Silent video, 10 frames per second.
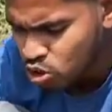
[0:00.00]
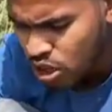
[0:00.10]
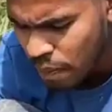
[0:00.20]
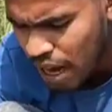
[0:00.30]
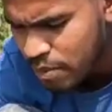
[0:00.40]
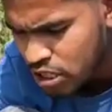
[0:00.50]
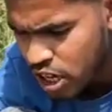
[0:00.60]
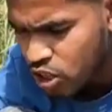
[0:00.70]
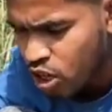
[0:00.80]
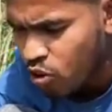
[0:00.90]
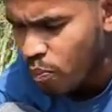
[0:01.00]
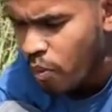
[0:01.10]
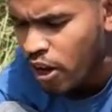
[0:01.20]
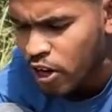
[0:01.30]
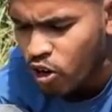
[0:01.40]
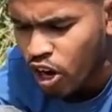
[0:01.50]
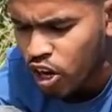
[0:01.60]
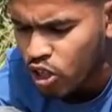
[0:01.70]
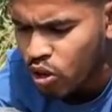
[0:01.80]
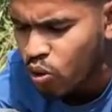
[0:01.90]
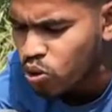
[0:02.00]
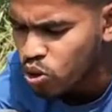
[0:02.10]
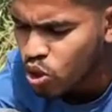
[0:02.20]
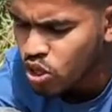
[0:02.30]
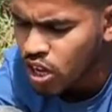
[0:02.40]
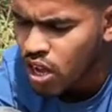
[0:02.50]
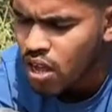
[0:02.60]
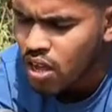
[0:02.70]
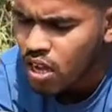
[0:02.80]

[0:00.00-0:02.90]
इससे पहले हम इसके अंदर पानी डाल लेते हैं और दोस्तों ये देखिए